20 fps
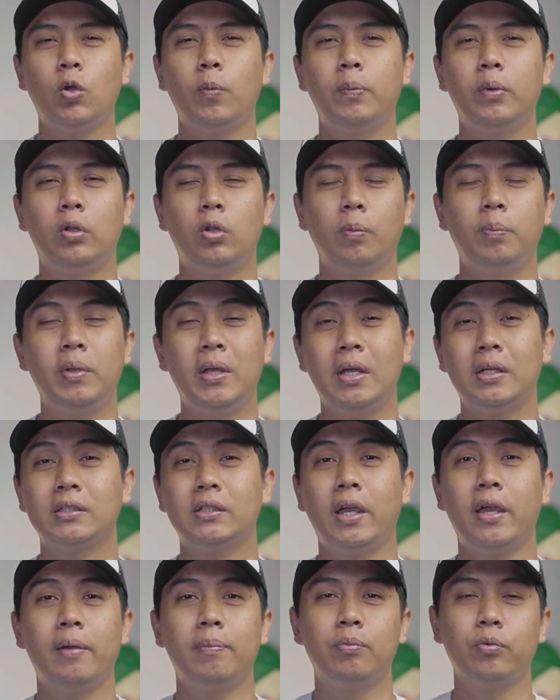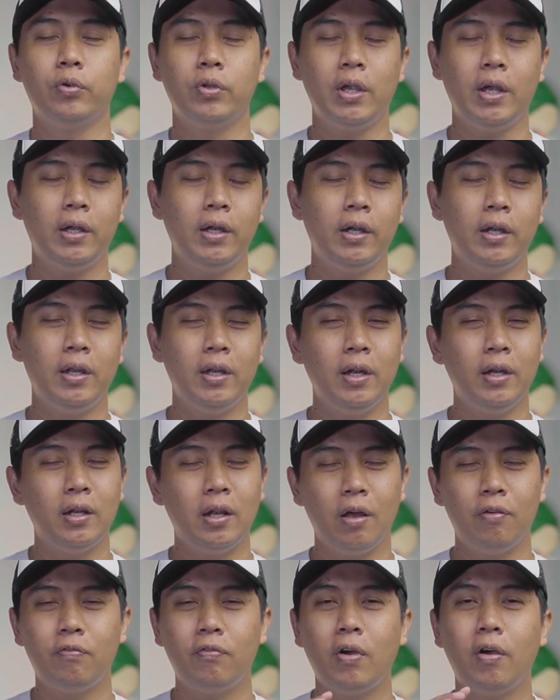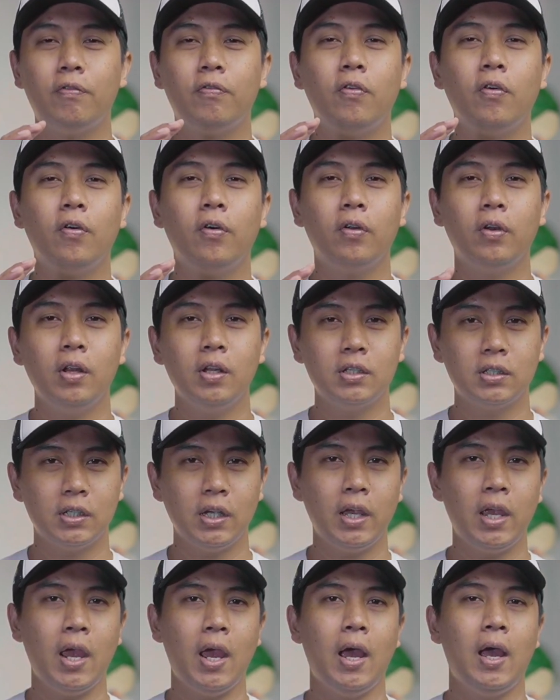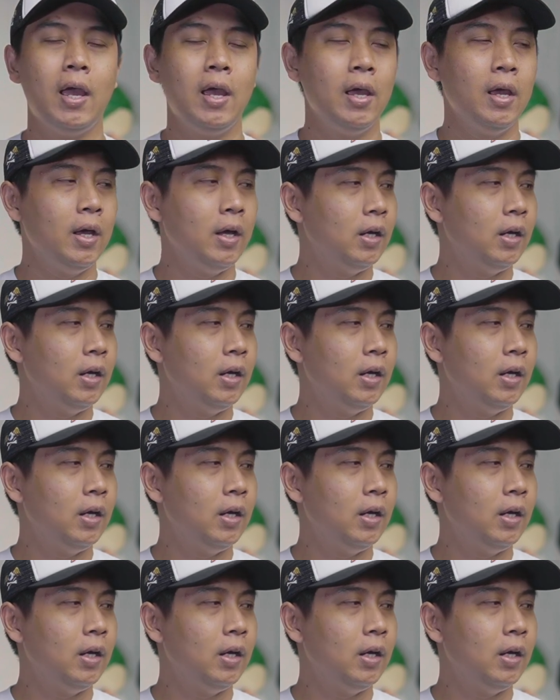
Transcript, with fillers: topi-topi yang saya punya dan ini adalah favorit saya.